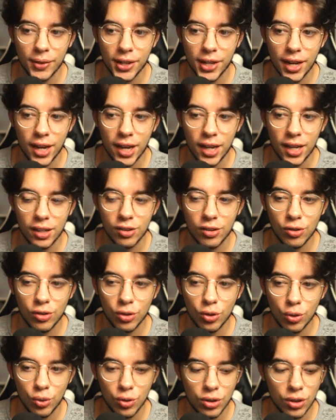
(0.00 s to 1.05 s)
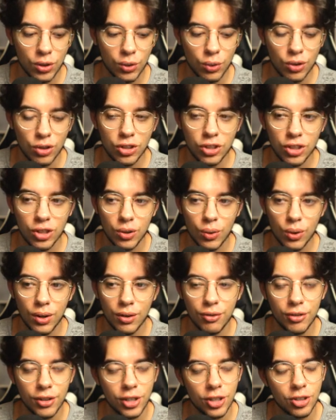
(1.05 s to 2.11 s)
que é Stone Crusher ou
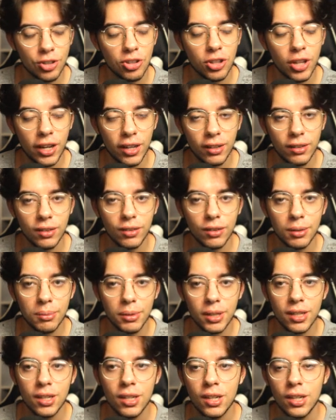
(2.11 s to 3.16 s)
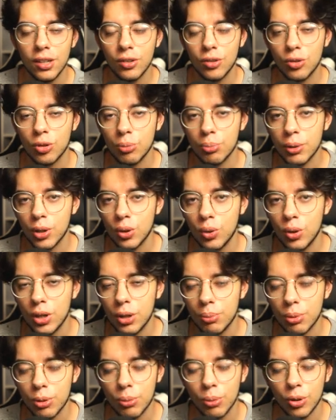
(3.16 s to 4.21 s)
Infinite Titan também, se tu pegou aí
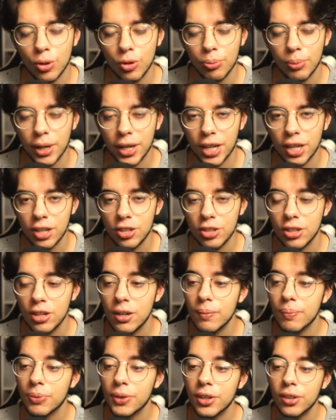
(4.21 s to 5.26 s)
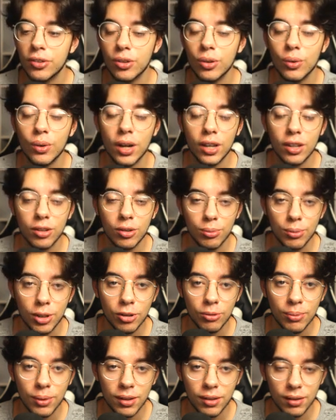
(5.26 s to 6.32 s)
por bônus package, que são as
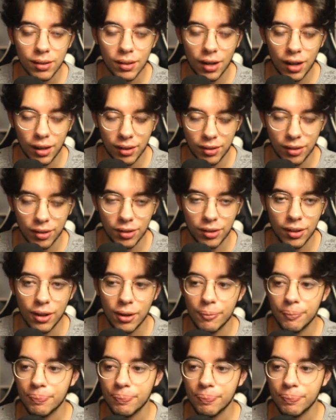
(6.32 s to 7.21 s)
mesmas classes.